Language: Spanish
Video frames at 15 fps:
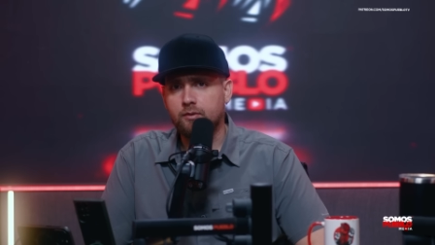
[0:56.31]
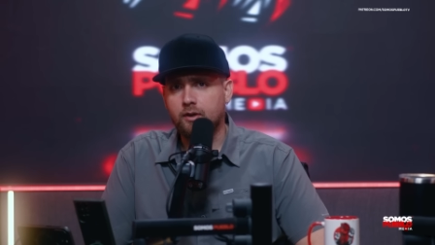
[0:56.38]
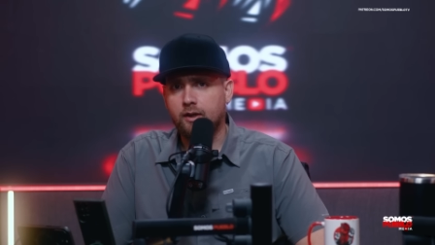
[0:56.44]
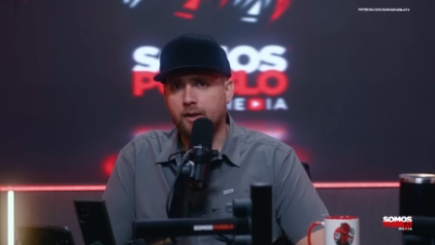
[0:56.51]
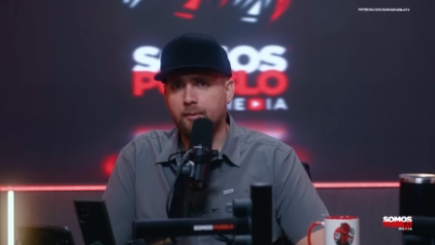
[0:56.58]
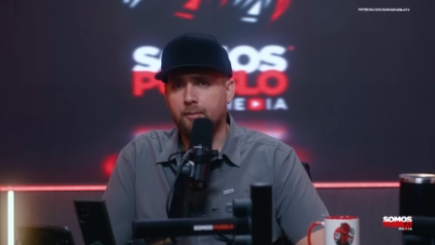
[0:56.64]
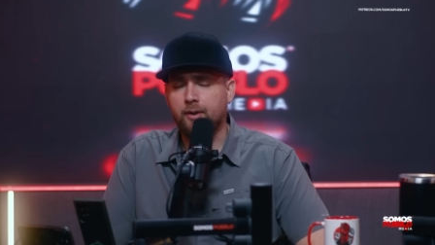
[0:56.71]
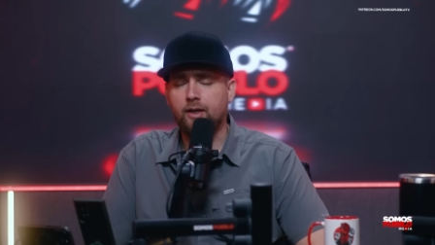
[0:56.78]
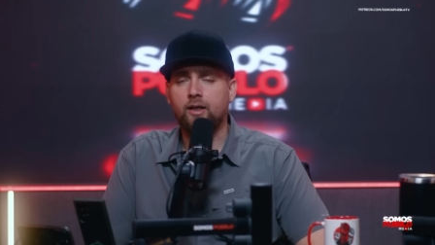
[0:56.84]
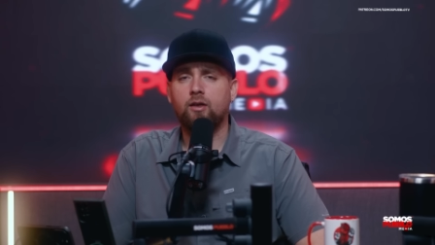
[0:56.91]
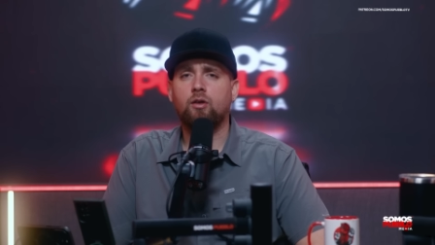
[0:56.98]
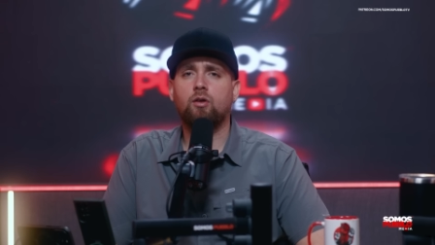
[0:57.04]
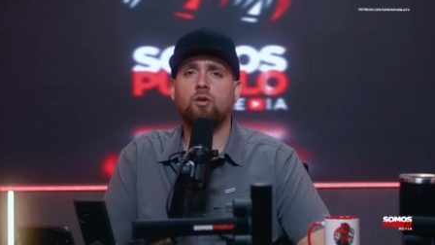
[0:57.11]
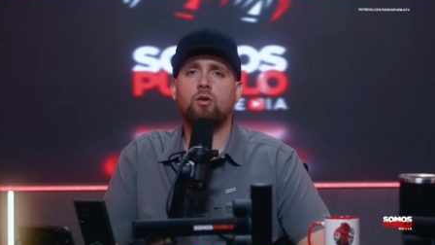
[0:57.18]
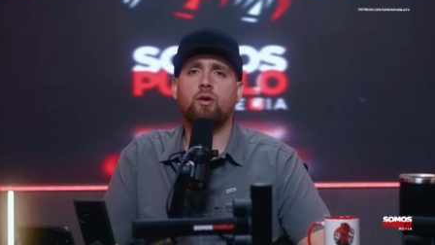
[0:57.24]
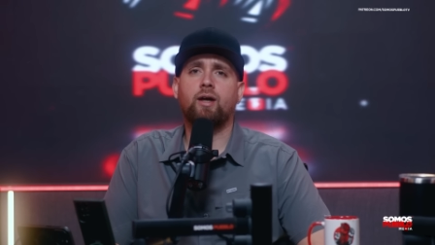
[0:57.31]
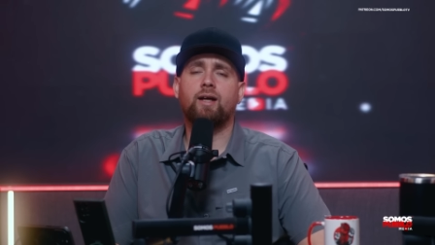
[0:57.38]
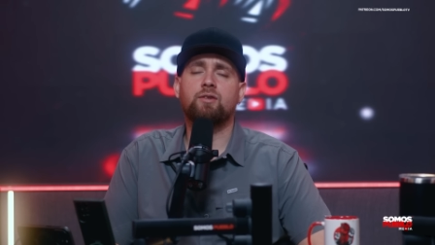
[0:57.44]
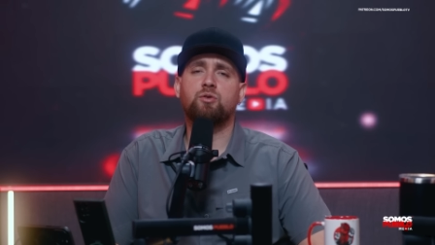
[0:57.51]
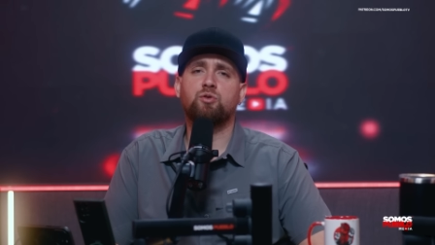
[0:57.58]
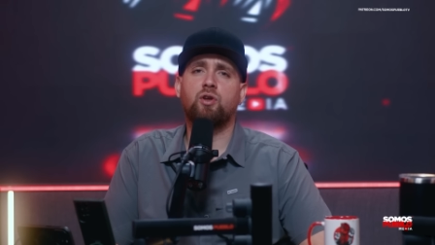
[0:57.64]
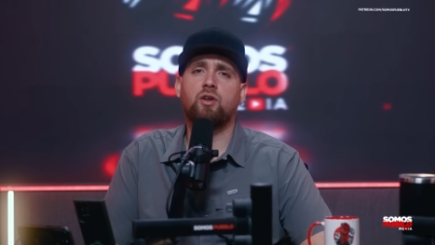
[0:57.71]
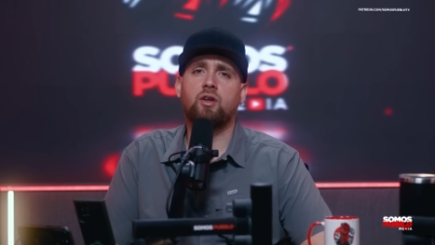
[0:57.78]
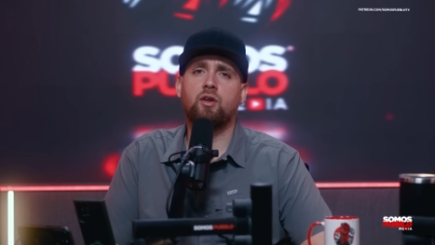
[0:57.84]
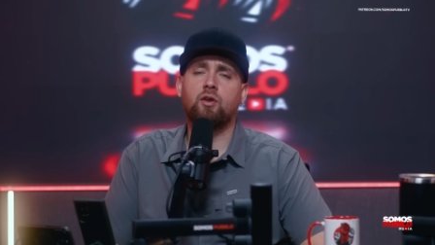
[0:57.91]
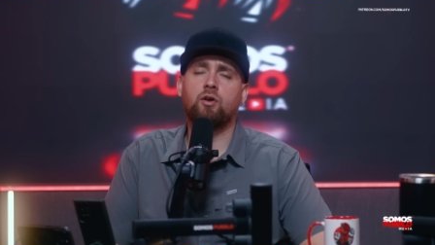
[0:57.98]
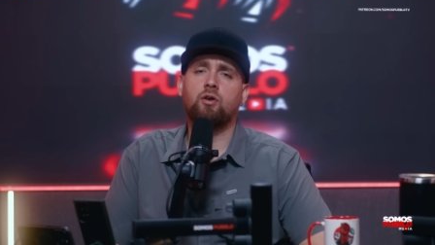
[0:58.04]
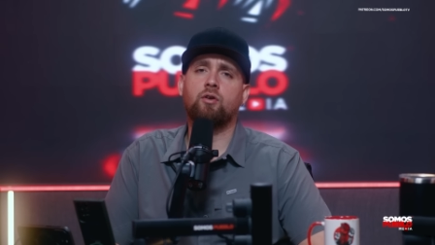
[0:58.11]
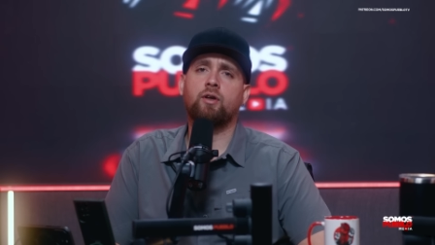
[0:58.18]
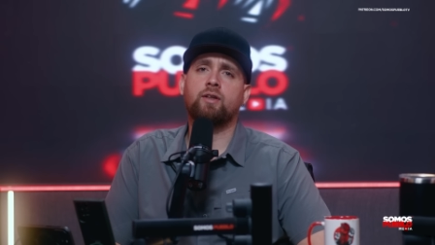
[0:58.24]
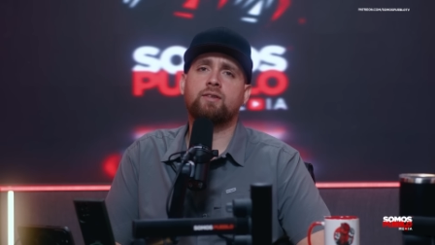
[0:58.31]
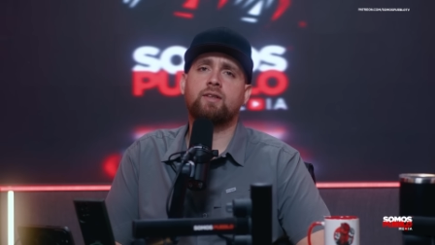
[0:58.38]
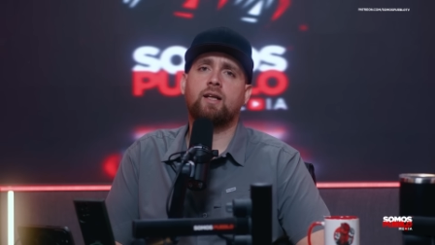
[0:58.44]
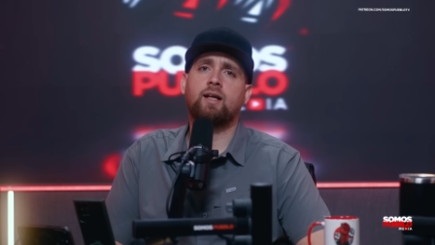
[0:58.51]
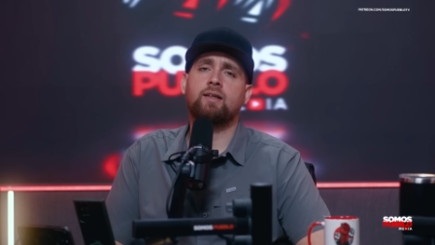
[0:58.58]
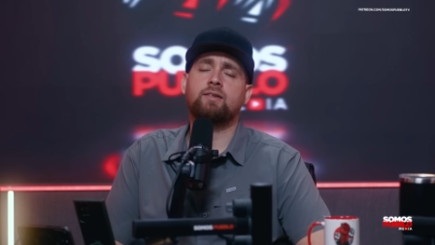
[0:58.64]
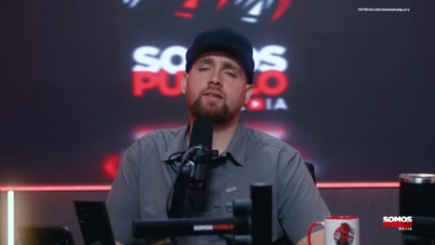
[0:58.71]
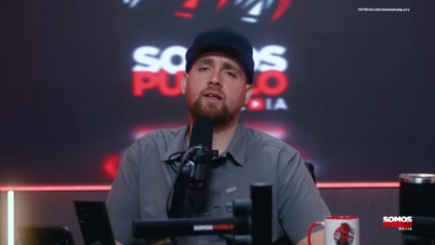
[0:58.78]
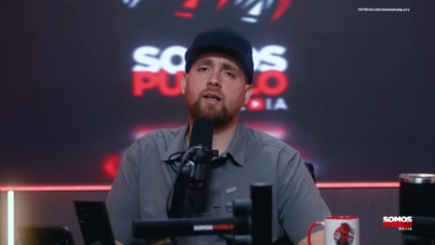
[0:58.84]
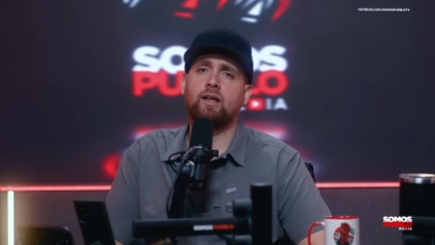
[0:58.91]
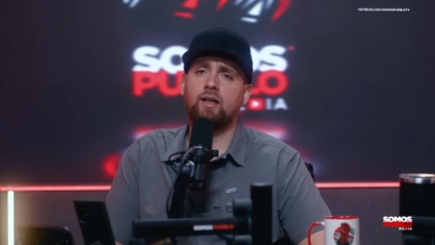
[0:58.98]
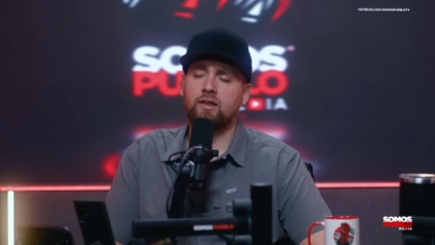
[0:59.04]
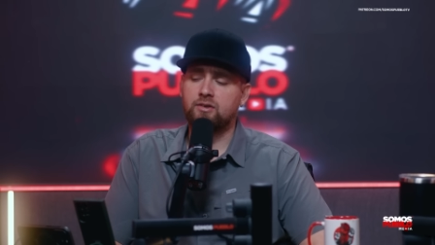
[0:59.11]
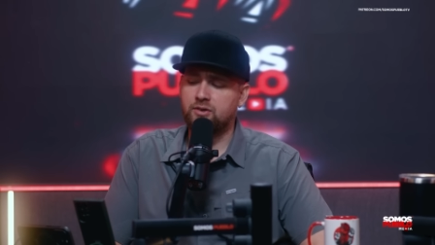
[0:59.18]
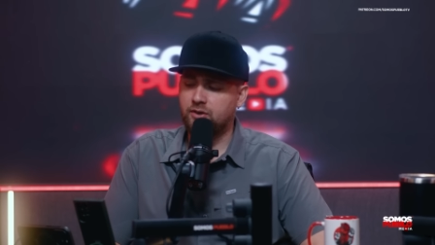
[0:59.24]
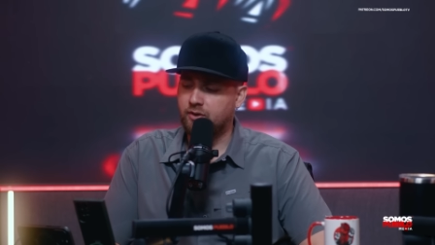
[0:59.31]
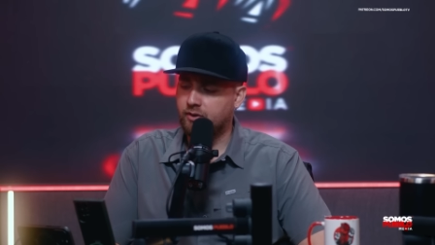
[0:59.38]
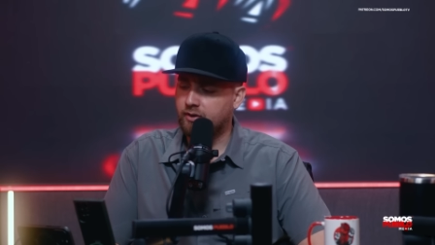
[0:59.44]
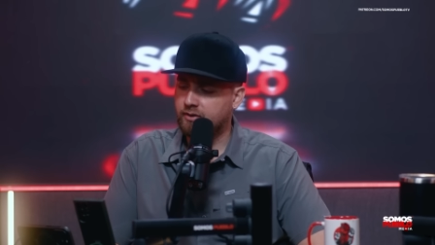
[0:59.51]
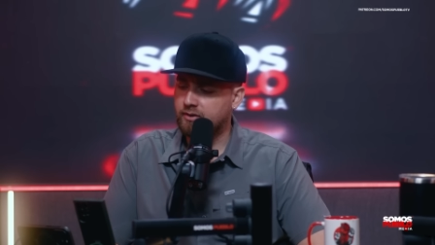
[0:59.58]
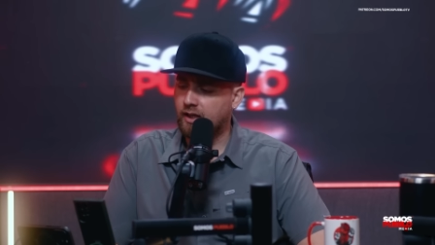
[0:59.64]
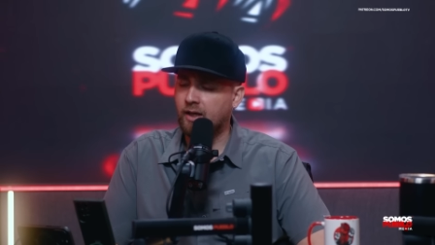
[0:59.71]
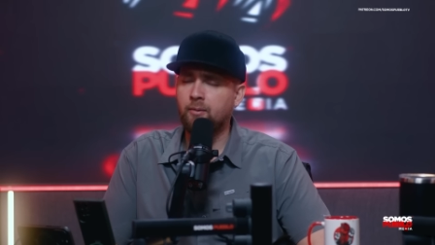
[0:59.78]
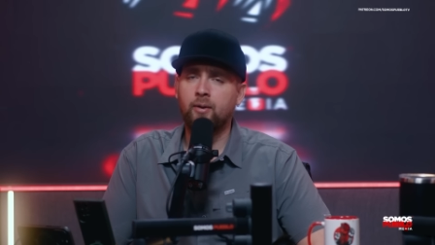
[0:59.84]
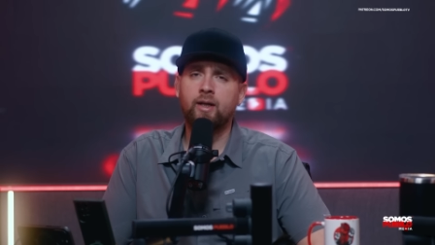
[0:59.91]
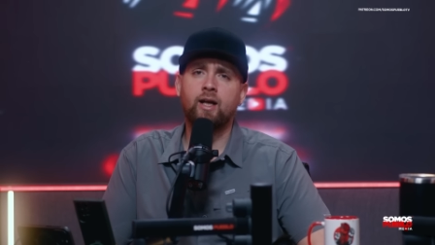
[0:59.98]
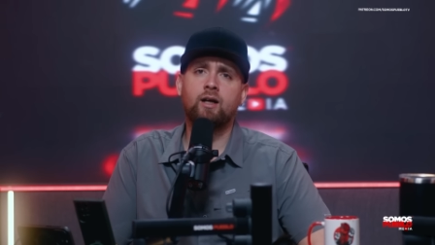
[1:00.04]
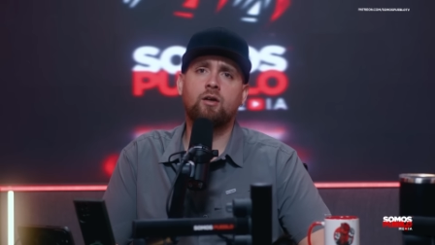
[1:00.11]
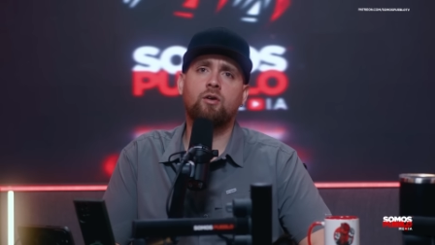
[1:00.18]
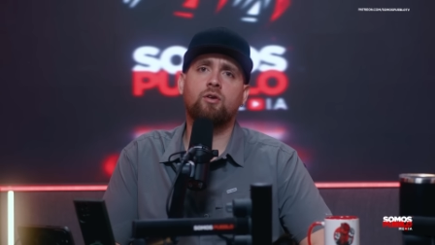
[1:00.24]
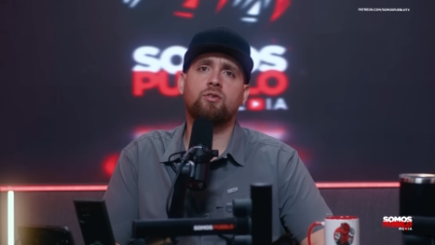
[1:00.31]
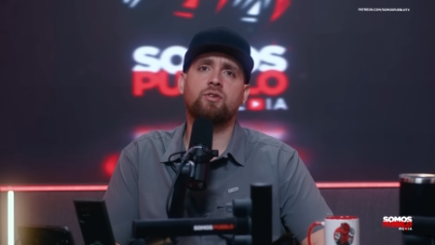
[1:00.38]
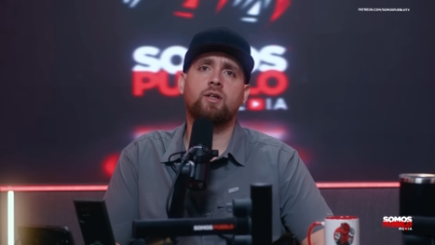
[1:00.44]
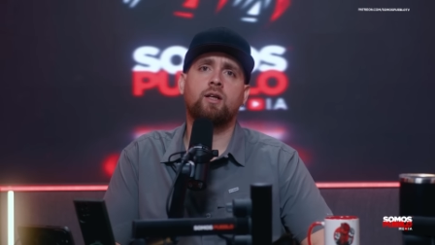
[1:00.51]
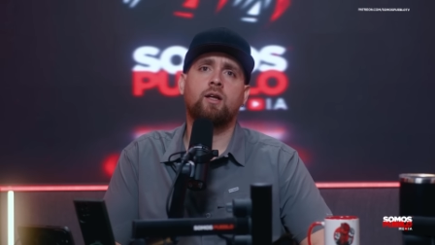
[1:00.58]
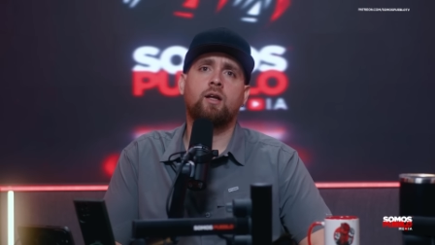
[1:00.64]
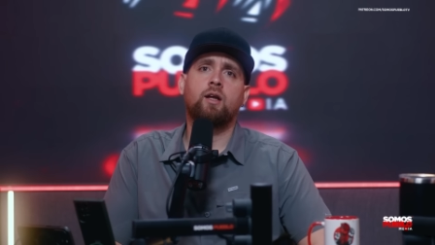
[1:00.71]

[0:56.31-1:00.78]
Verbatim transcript: que viendo lo que ha sucedido con estas elecciones, hay varias cosas